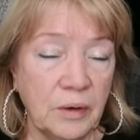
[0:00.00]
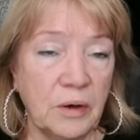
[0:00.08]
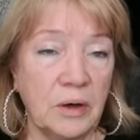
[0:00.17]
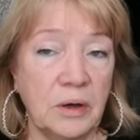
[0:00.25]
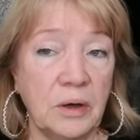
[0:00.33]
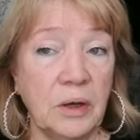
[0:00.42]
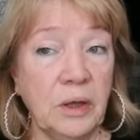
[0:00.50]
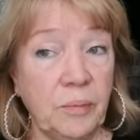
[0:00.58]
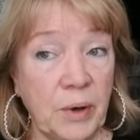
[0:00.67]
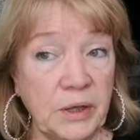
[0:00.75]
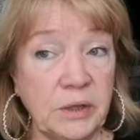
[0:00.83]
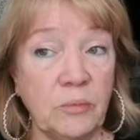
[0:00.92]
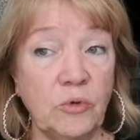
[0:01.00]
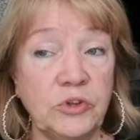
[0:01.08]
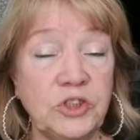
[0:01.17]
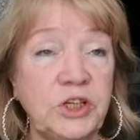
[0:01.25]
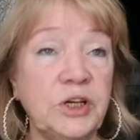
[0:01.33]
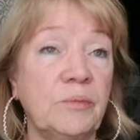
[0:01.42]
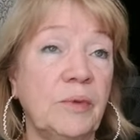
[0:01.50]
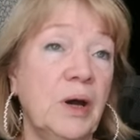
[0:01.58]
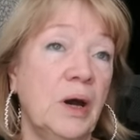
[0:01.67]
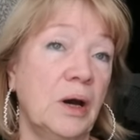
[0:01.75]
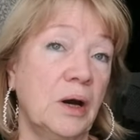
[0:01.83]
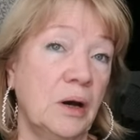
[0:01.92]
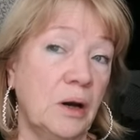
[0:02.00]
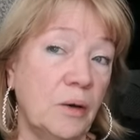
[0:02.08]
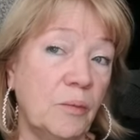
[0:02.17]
Э, и поэтому чем э,